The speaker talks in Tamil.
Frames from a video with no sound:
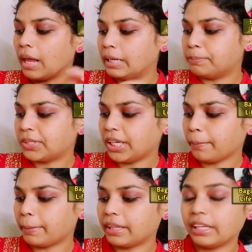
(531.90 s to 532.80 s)

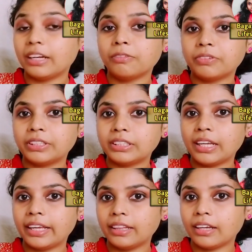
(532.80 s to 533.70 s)
லிப்ஸ்டிக் பார்த்தீங்கன்னா ஃபர்ஸ்ட்
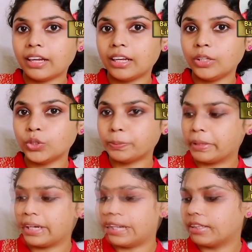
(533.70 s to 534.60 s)
நான் இந்த கலர் யூஸ்
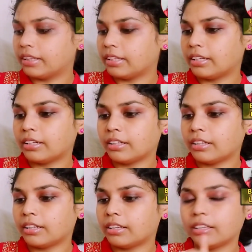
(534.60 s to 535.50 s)
பண்ணுறேன் இந்த
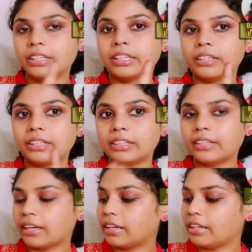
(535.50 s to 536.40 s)

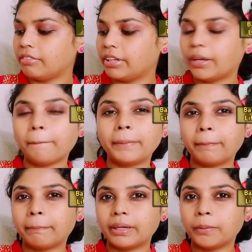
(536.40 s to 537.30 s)
இந்த கலர் வேணா
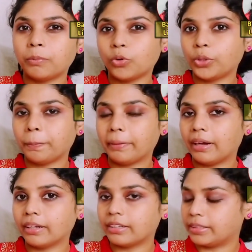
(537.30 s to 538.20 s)
பிக் பண்ணி போட்டு
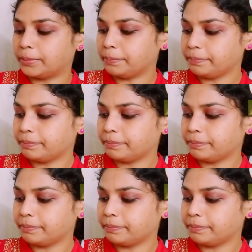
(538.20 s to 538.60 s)
பார்க்குறேன்